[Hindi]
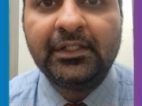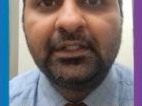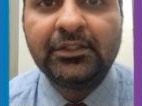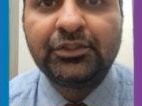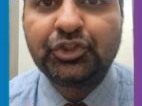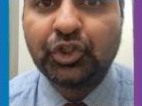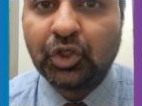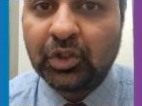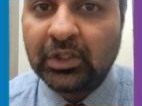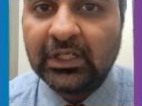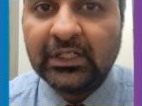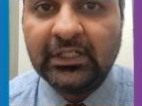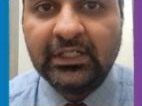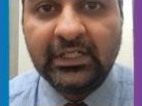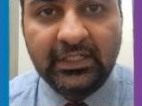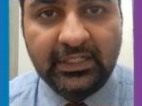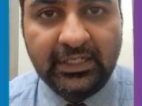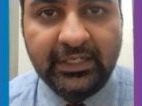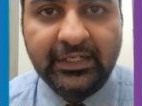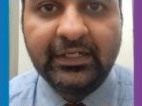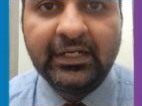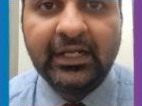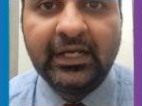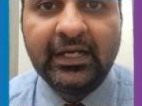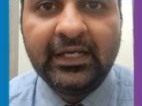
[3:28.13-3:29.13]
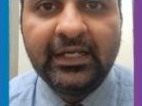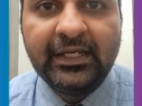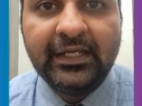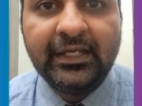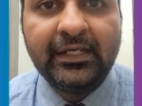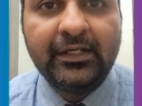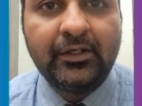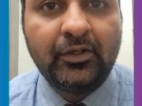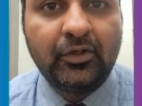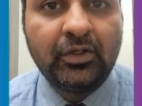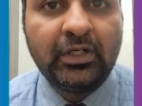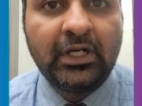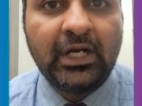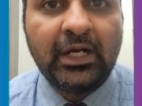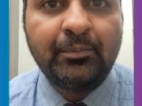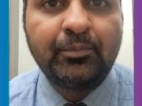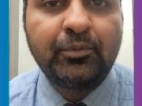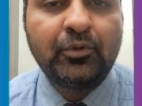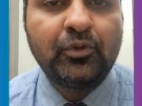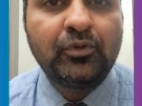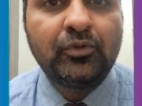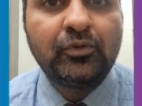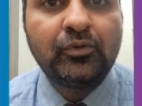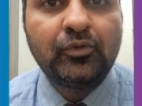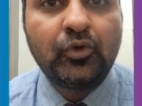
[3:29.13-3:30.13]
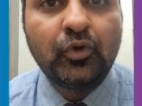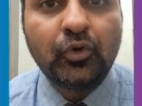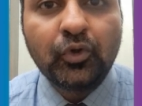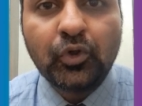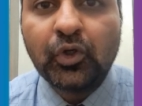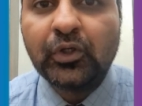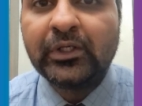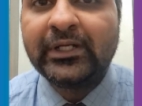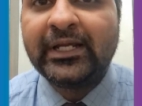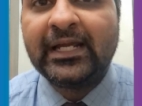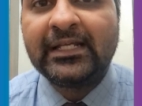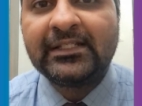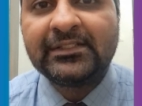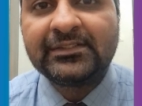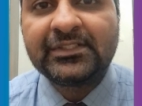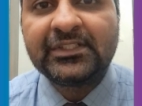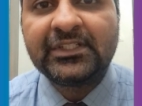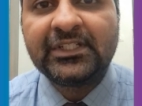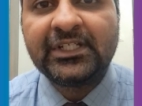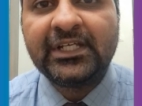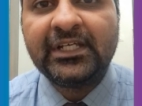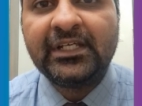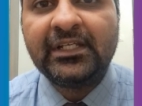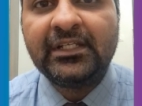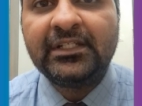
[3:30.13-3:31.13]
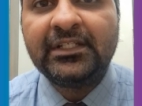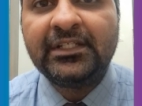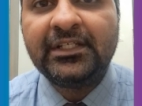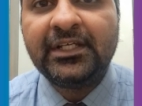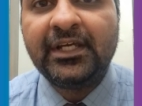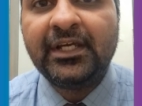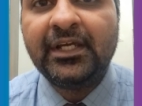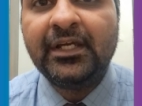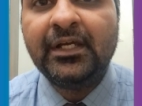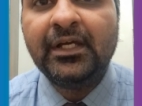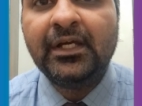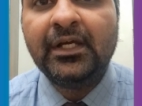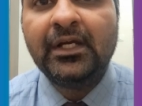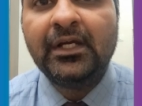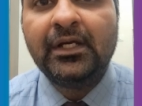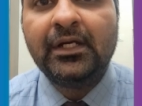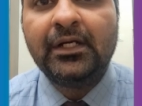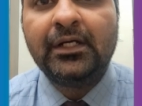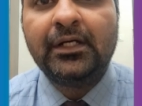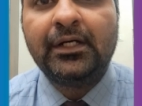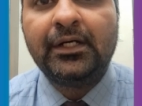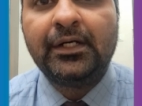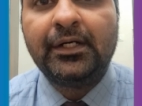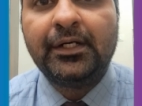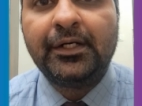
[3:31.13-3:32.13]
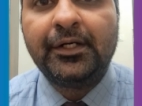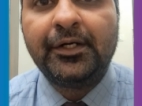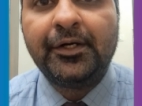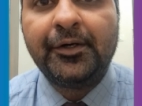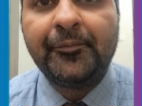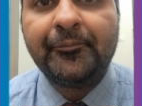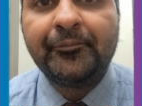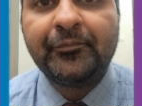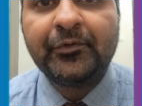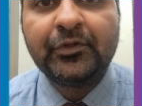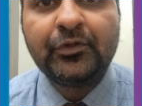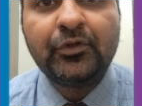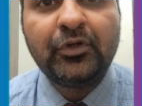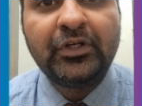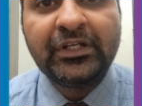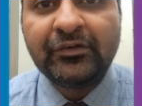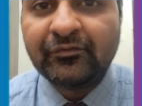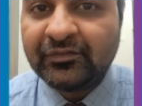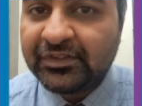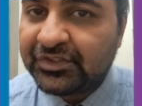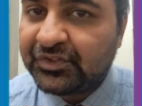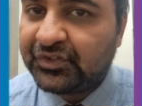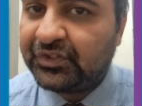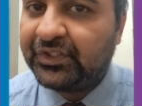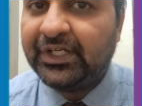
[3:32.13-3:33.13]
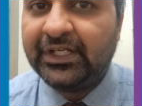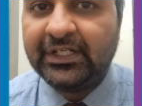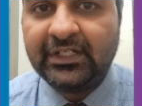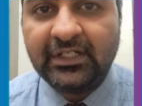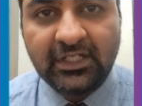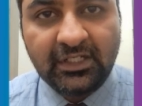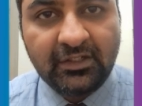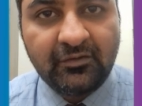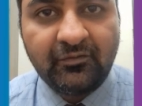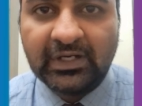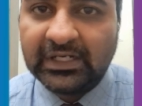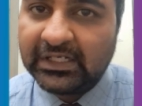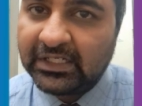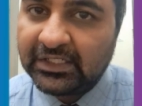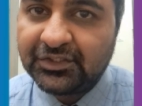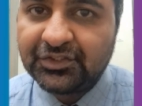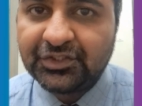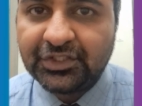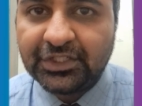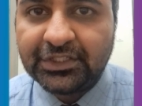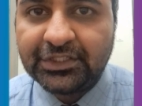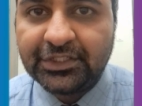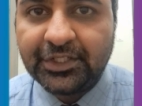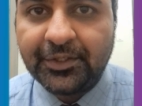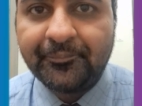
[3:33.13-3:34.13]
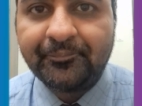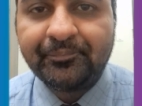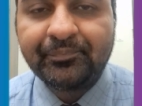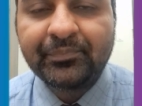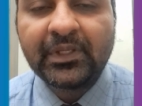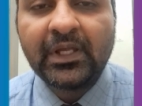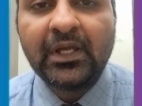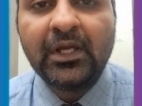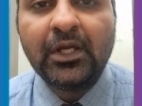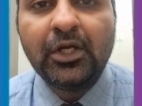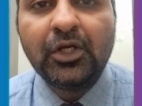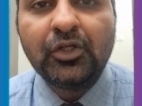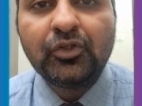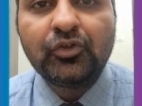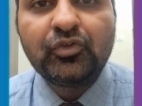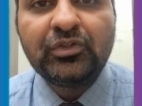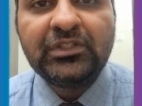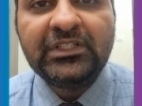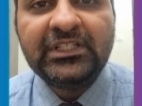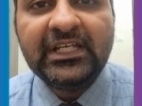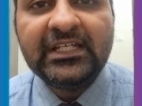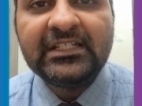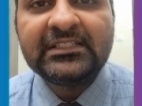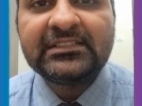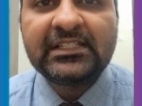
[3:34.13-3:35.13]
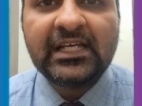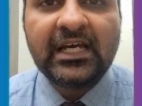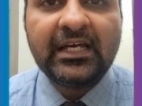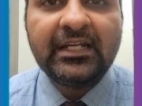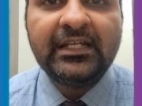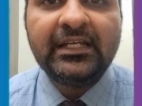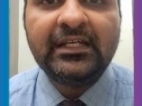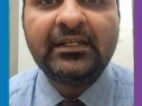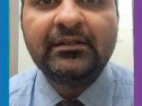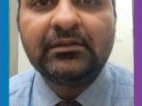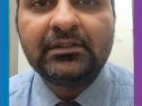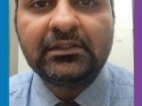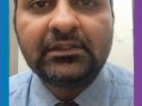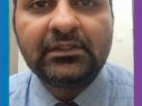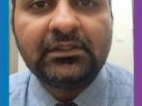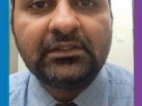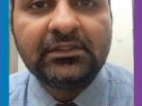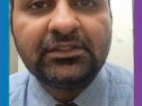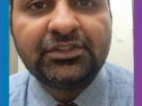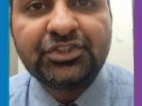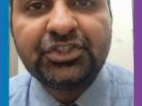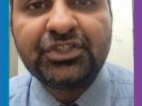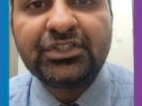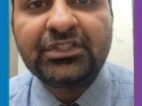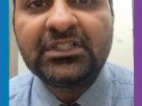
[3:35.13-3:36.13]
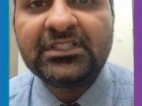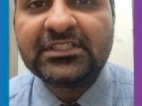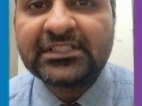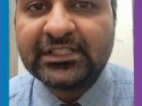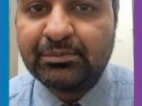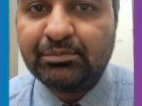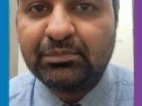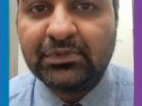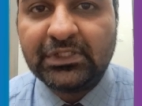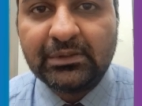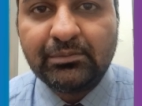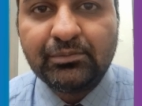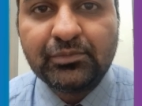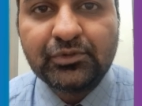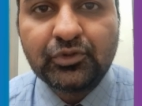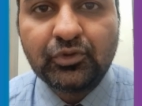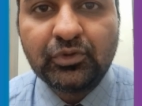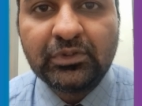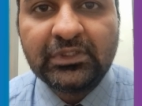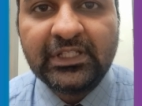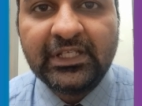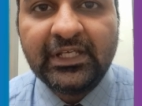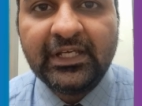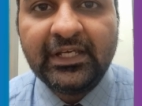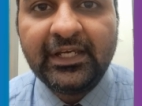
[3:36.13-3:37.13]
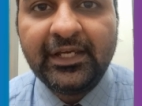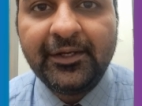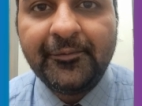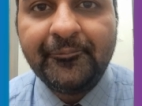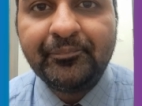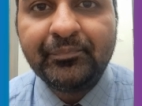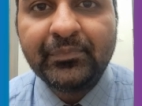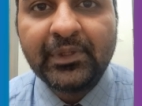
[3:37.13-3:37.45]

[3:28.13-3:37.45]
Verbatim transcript: चौकन्ना रहना है और आपको कोलोन कैंसर के लिए यू नो इन्वेस्टिगेट करवाना चाहिए तो ये सारे जनरल सिम्टम्स होते हैं